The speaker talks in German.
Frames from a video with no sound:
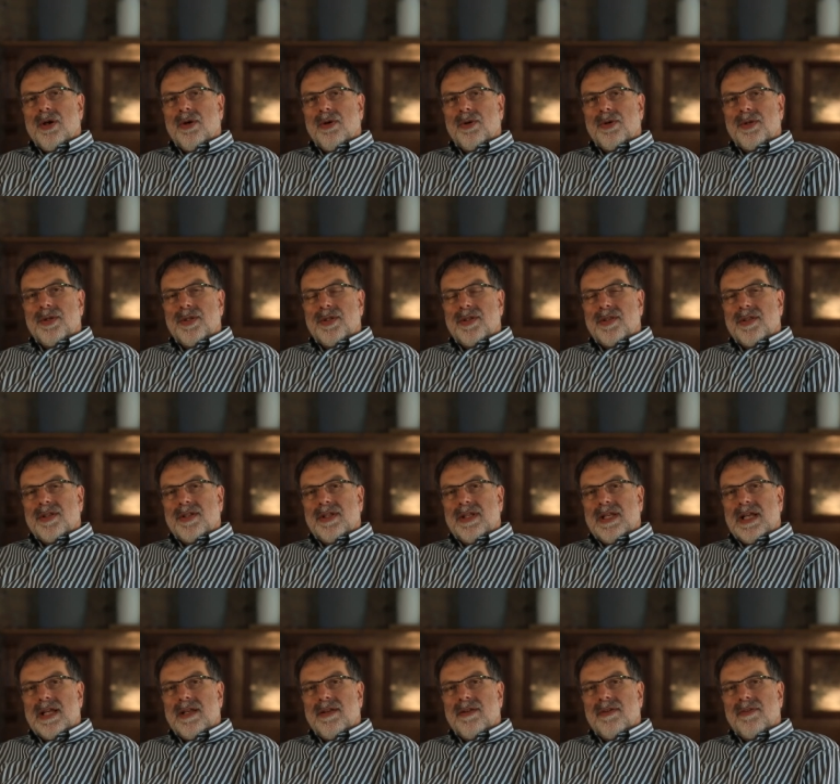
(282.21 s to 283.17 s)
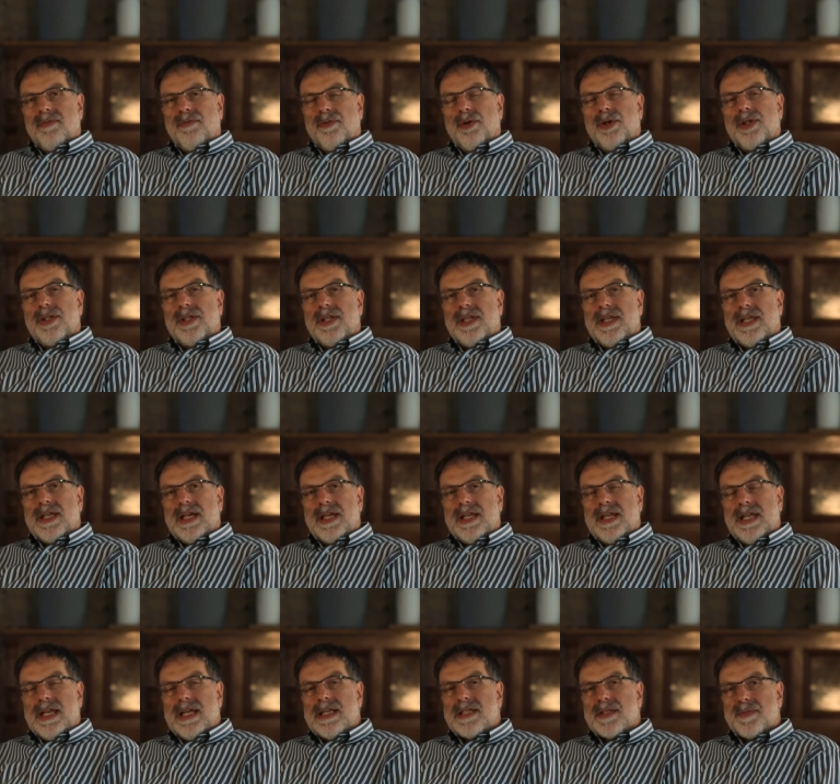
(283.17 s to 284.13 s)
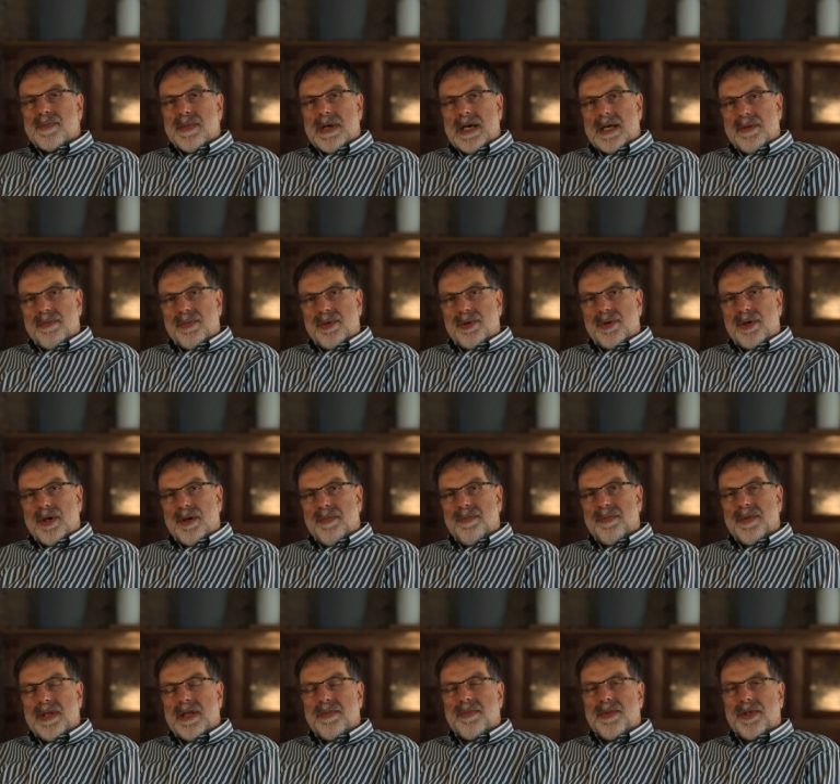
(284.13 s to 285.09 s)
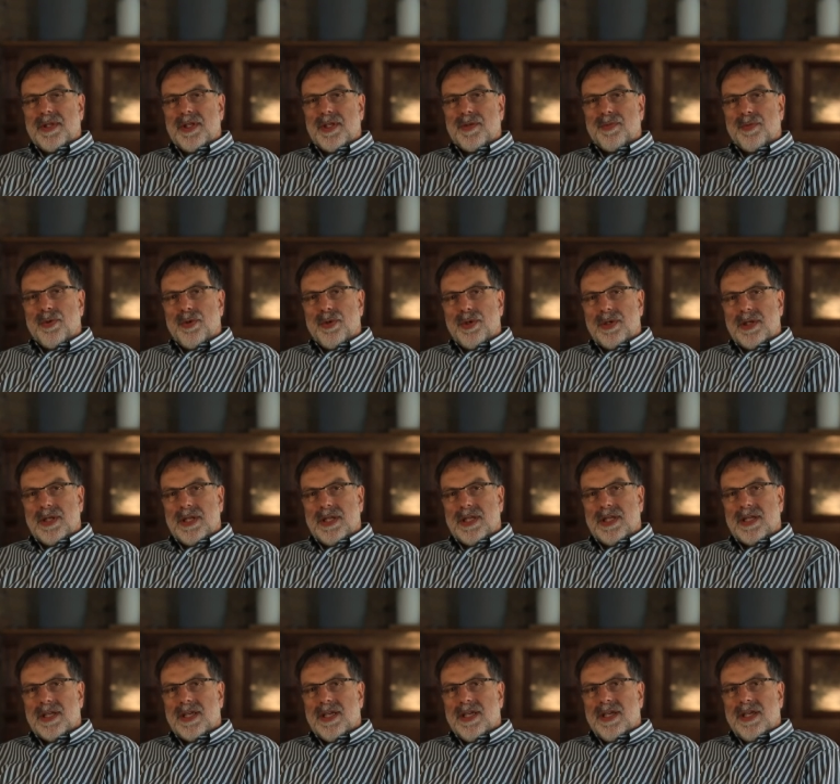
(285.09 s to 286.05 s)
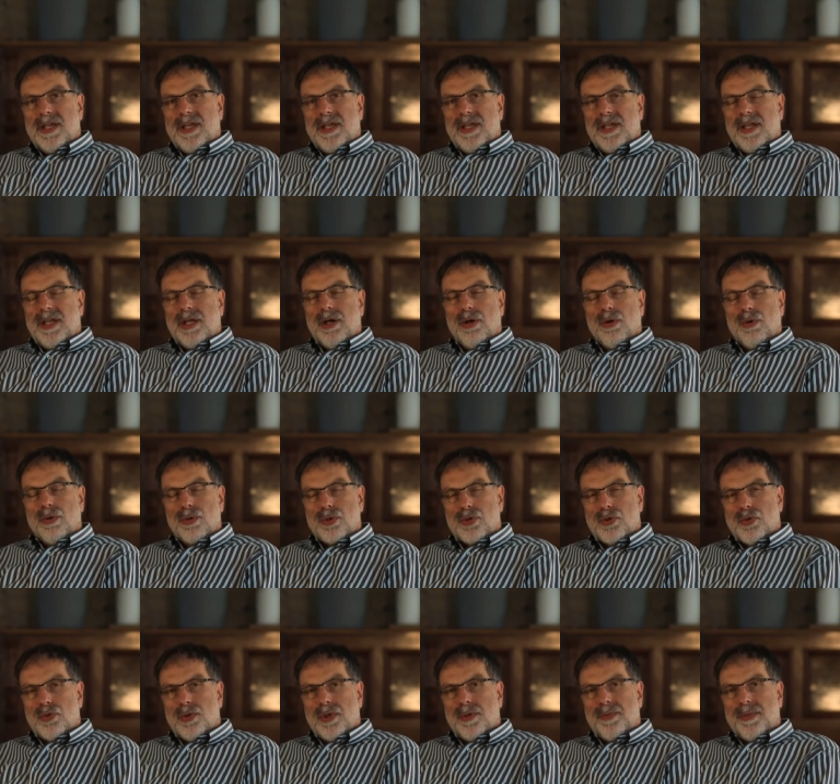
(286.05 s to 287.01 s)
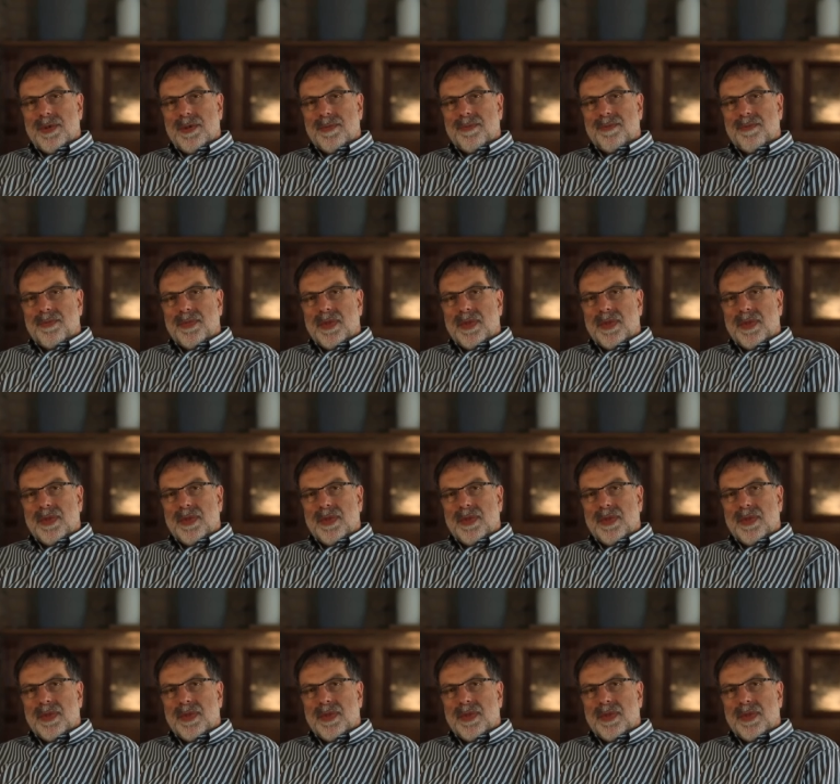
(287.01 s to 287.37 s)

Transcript: Und äh, dann wollte ich eine S-Bahn bekommen, damit ich pünktlich in der Hochschule bin.